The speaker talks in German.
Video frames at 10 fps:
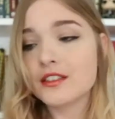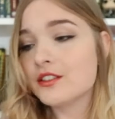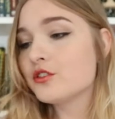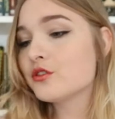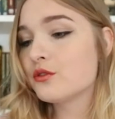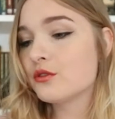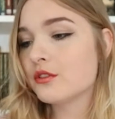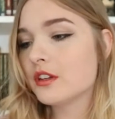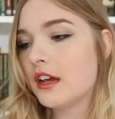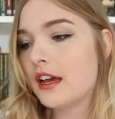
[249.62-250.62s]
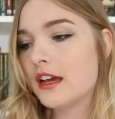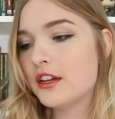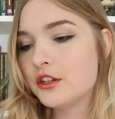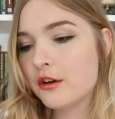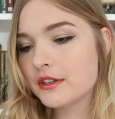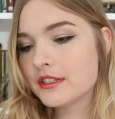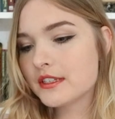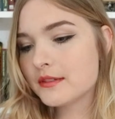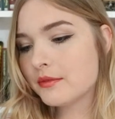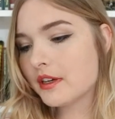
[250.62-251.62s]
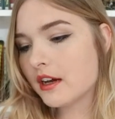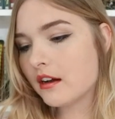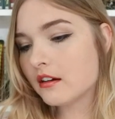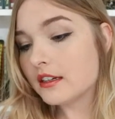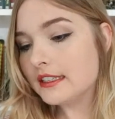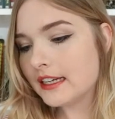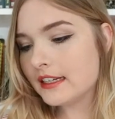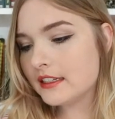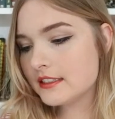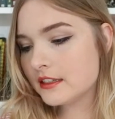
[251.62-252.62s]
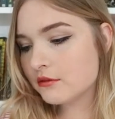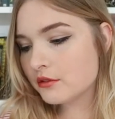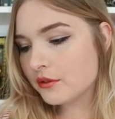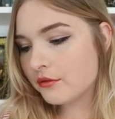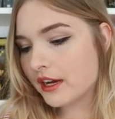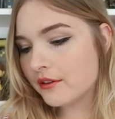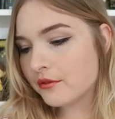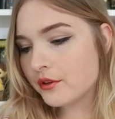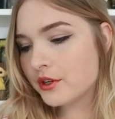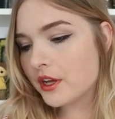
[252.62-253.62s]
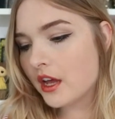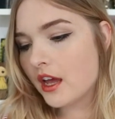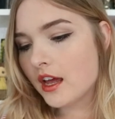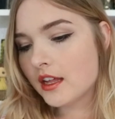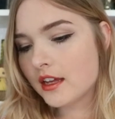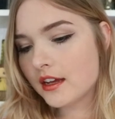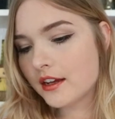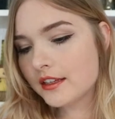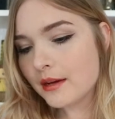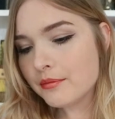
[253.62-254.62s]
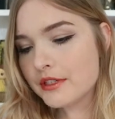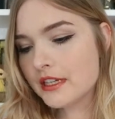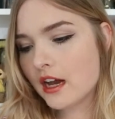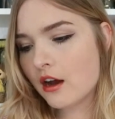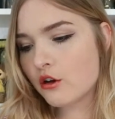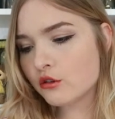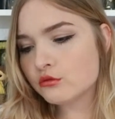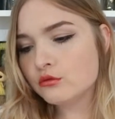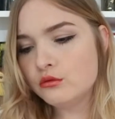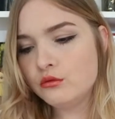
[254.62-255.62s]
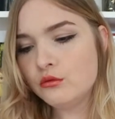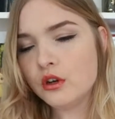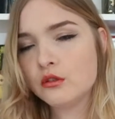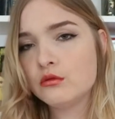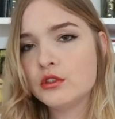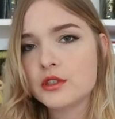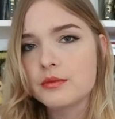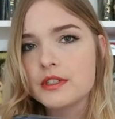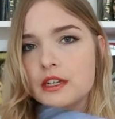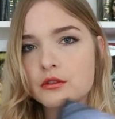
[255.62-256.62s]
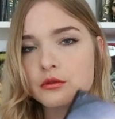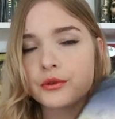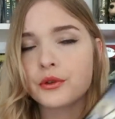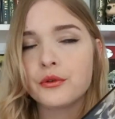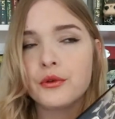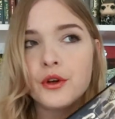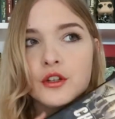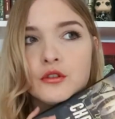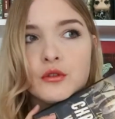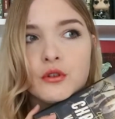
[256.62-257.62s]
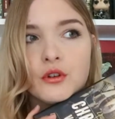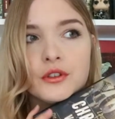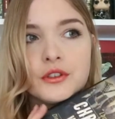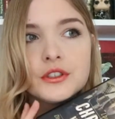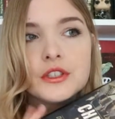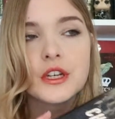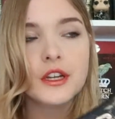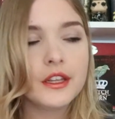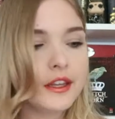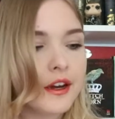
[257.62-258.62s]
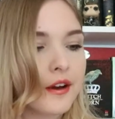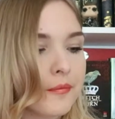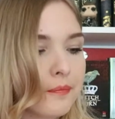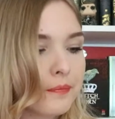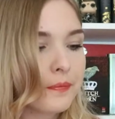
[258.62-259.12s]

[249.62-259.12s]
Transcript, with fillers: richtig schön und ich hoffe, dass es mir auch inhaltlich sehr gut gefallen wird. Äh, ich habe bisher auch nur Gutes bisher drüber gehört und ja,